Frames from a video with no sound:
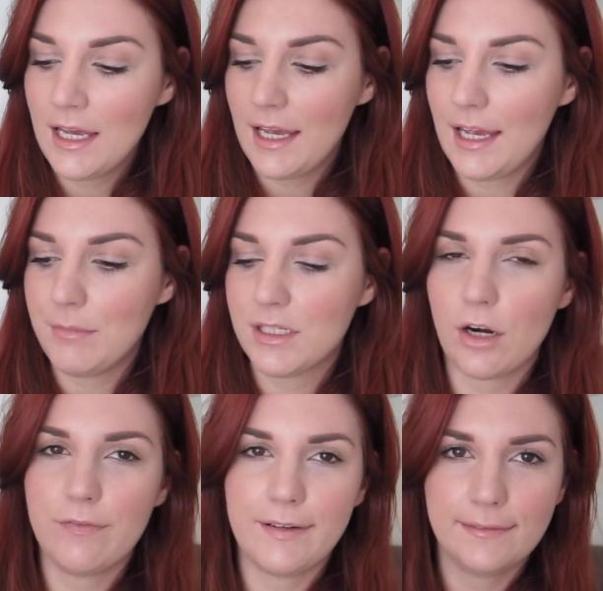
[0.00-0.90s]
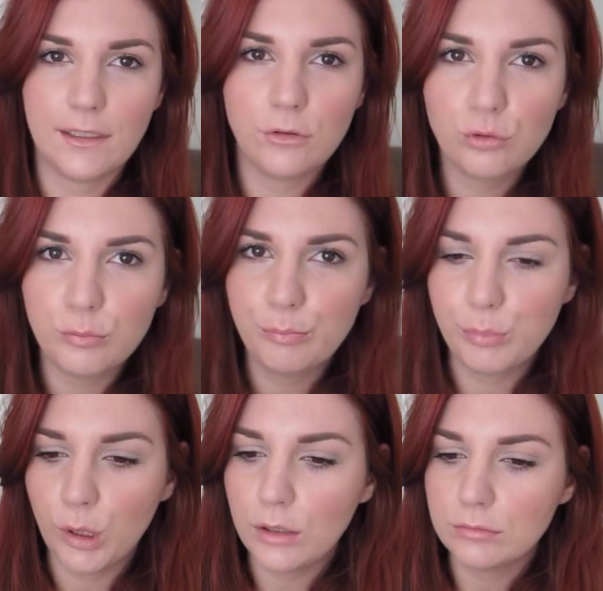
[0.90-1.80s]
e mi sarò fatta il
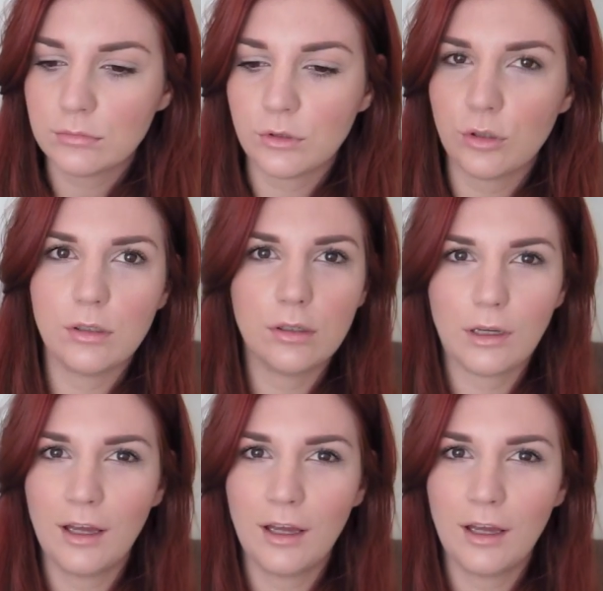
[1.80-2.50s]
tuppo, eh,